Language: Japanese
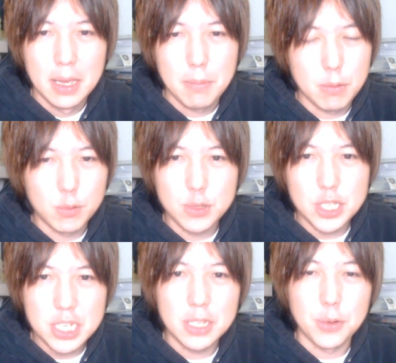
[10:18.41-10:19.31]
まあ、僕自
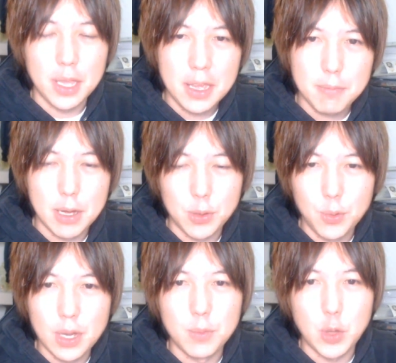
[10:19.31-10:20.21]
身のね、まあ、
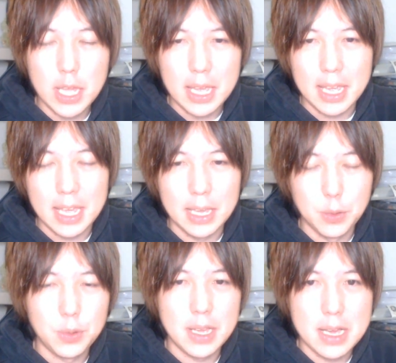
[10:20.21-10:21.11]
動画もね、えー、い
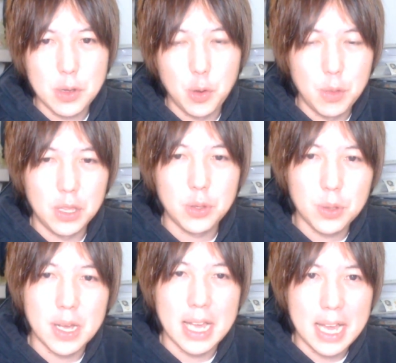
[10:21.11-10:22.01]
ろんなコメント
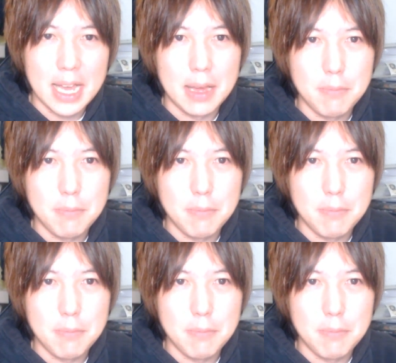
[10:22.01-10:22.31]
とかが、